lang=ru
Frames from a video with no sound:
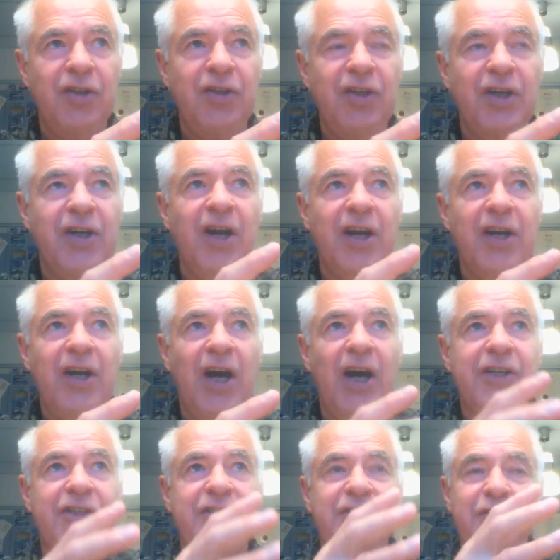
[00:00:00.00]
они как
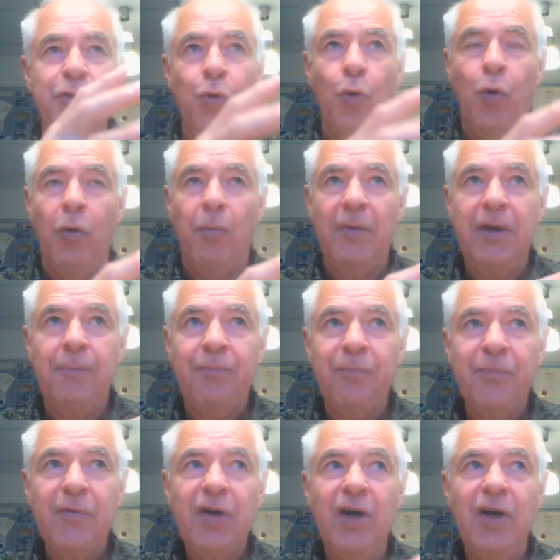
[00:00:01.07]
аксиомы,